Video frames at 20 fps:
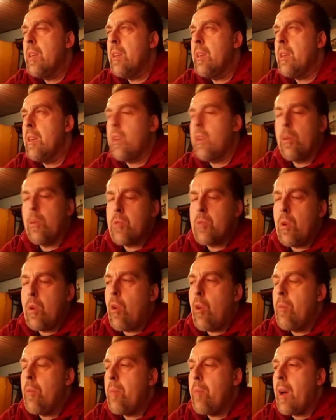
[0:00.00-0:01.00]
Ich glaube sogar
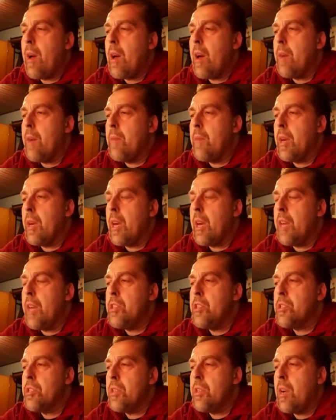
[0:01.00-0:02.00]
auch ein paar
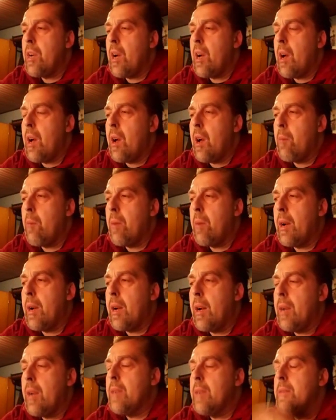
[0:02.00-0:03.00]
amerikanische,
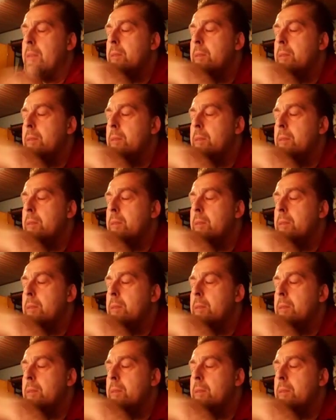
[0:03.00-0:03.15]
aber